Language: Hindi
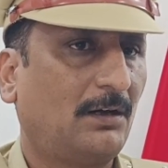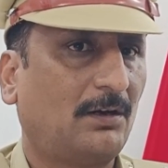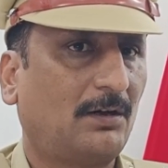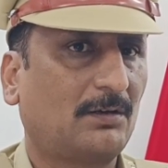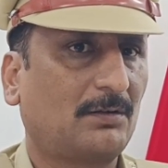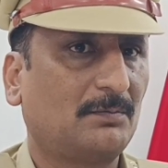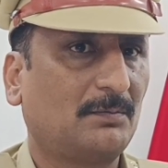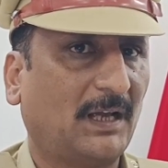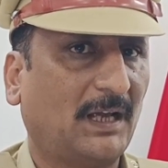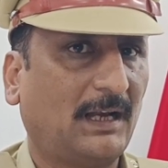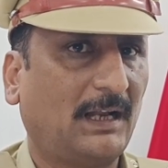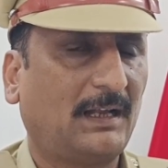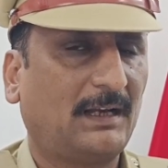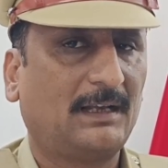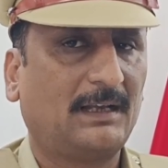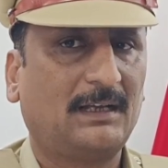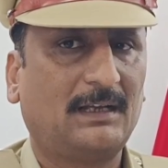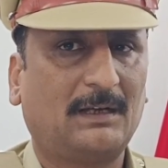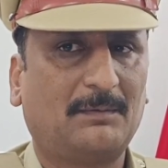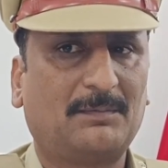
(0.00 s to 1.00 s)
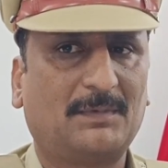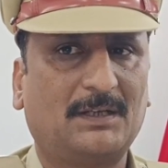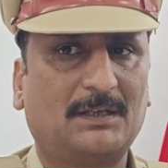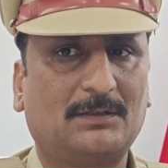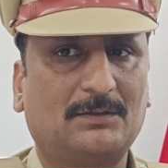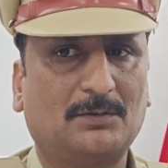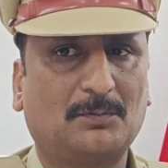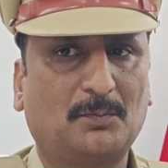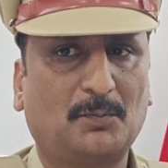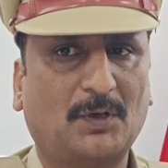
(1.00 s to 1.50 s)
और महिला ने अपने
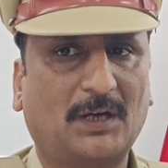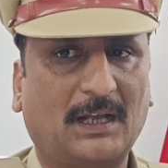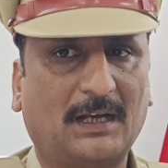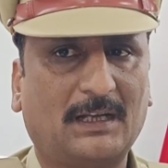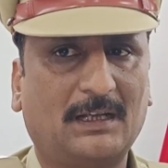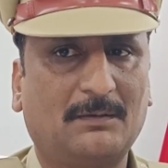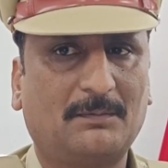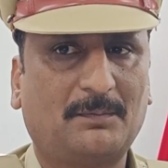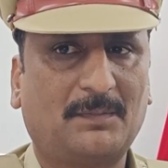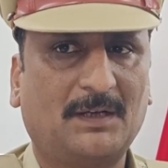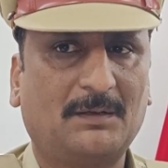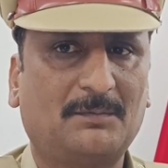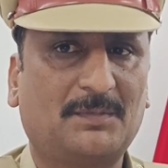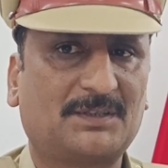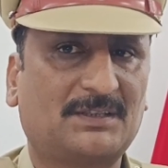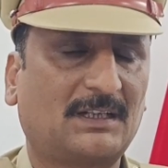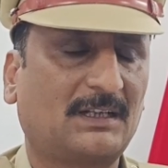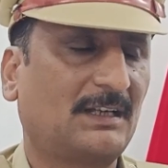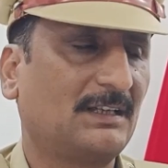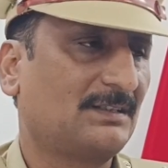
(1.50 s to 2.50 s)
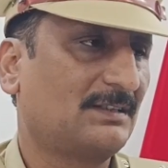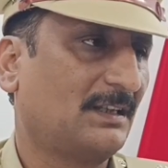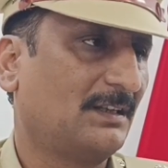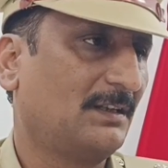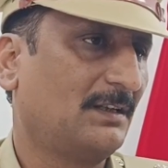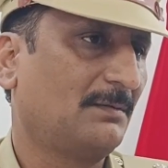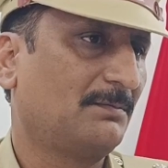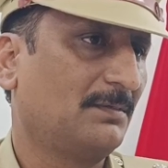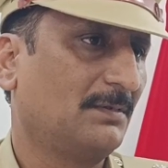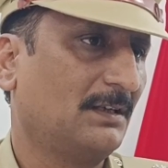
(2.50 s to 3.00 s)
जो पुराने प्रेम प्रसंग के
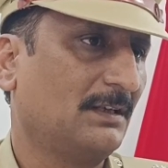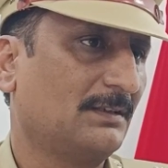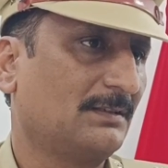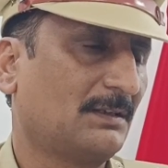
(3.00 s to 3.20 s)
संदर्भ